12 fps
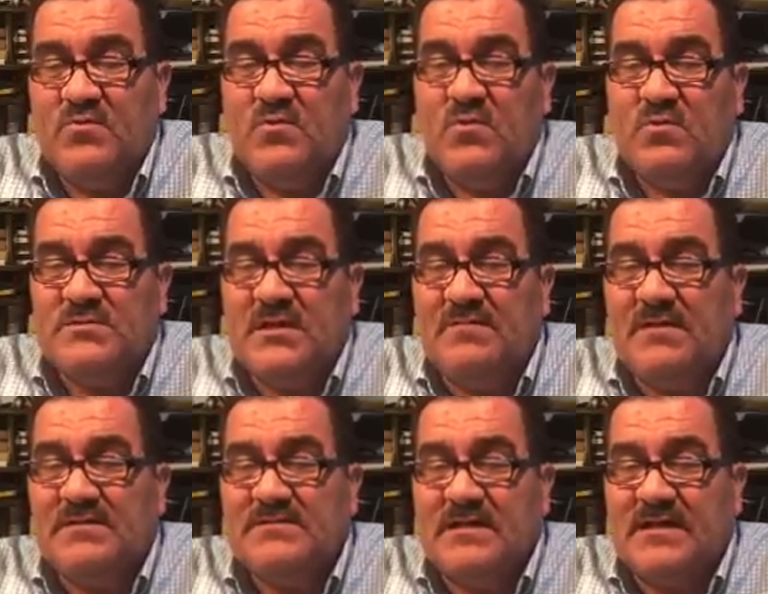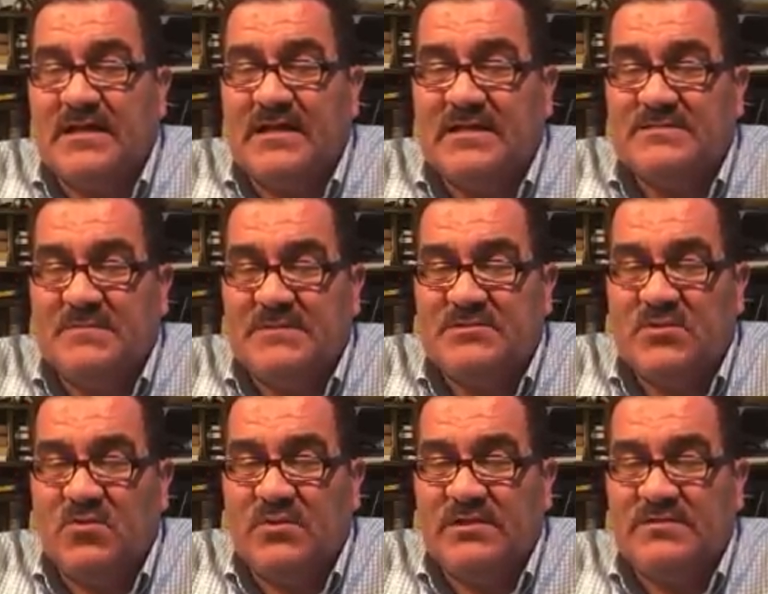Tú nos hablas de regias
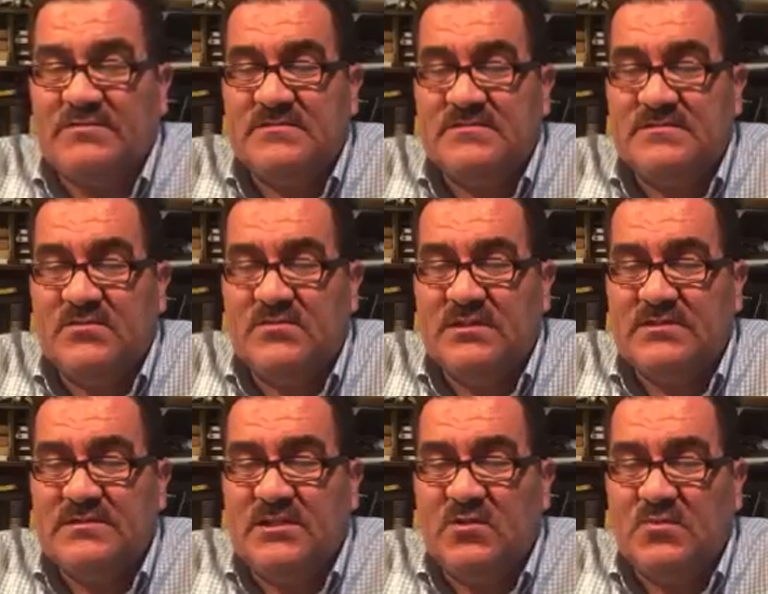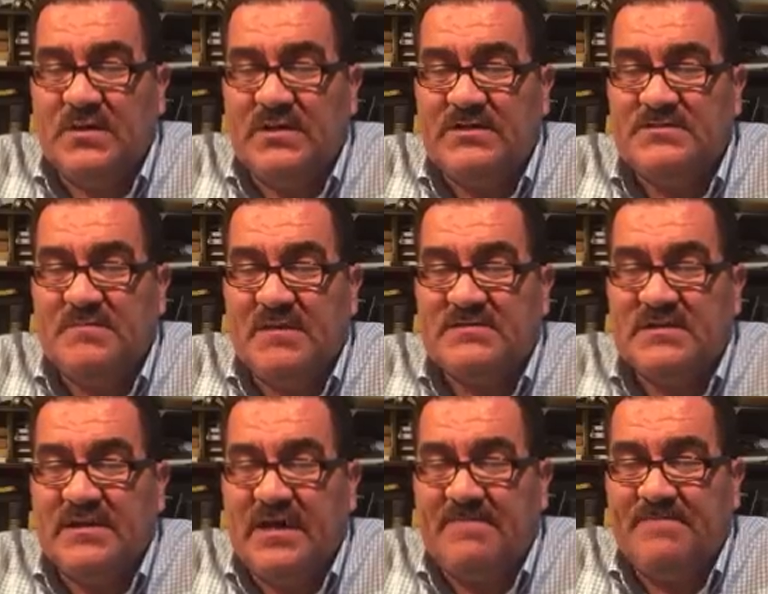mansiones, de un destino feliz más
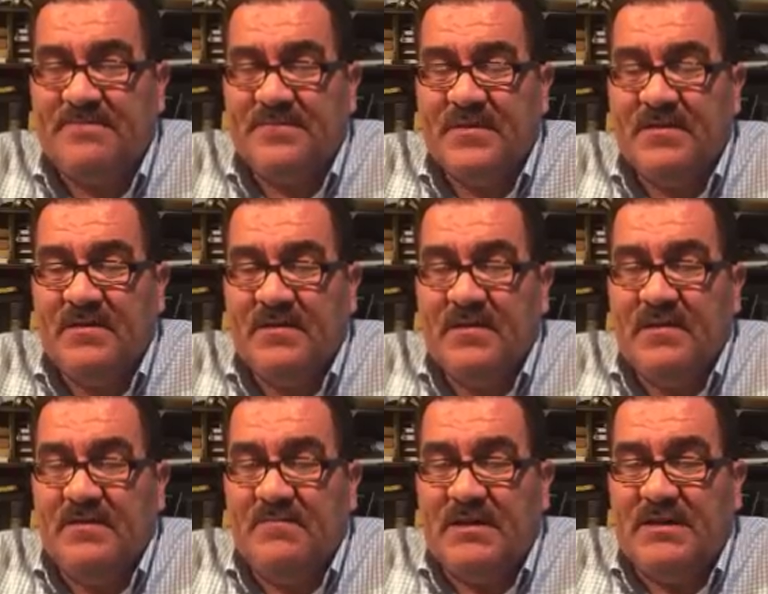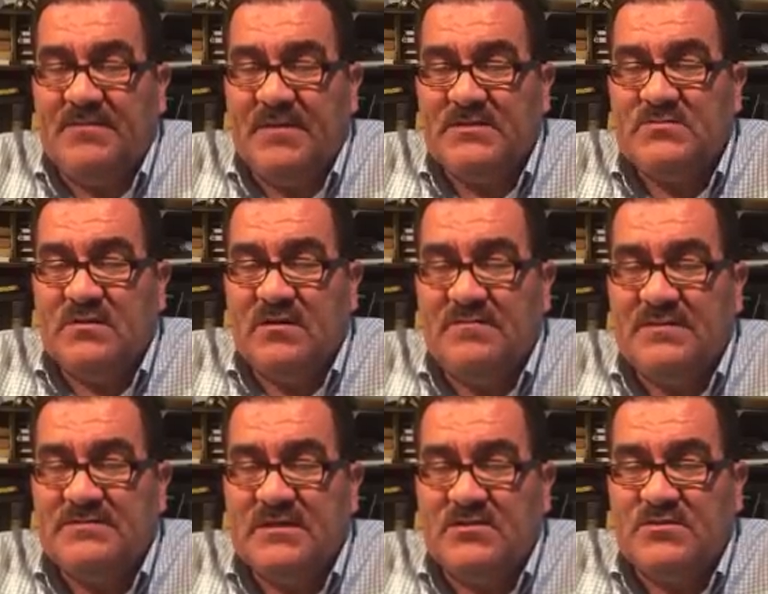allá. Manifiesto a la
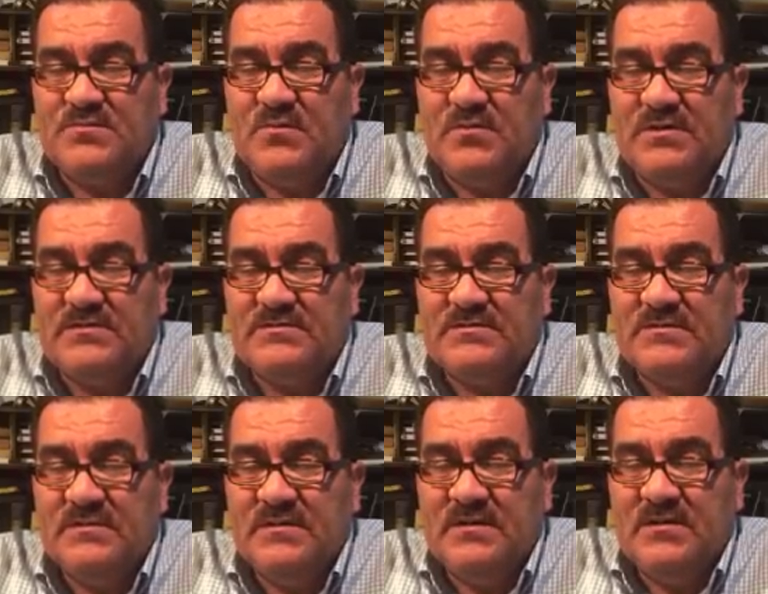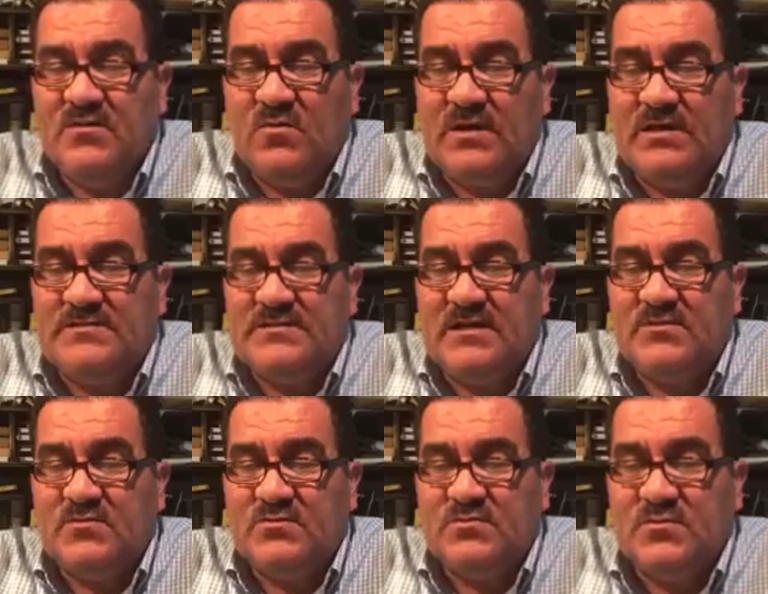vista nos pones lo que el
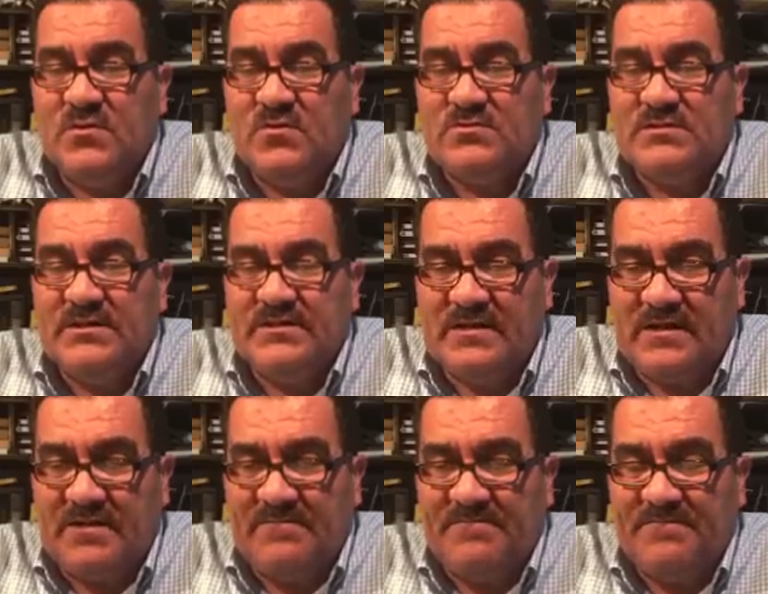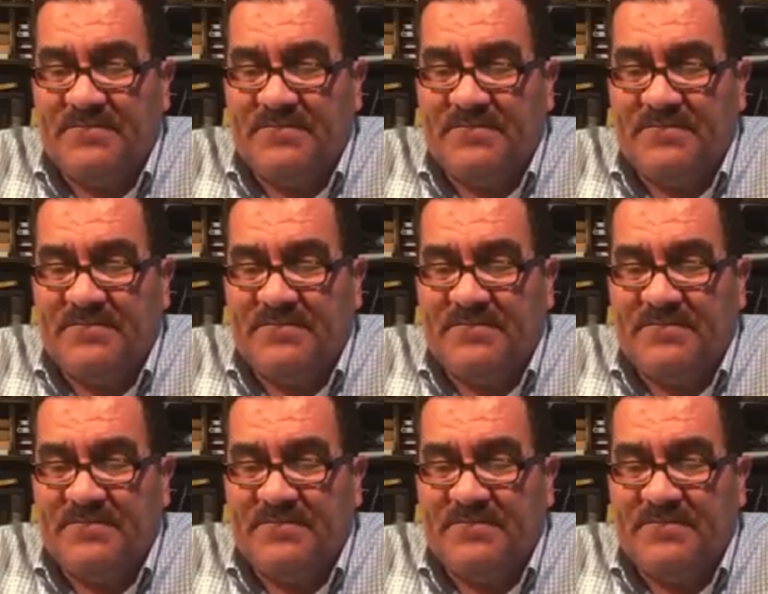santo su Dios le dará.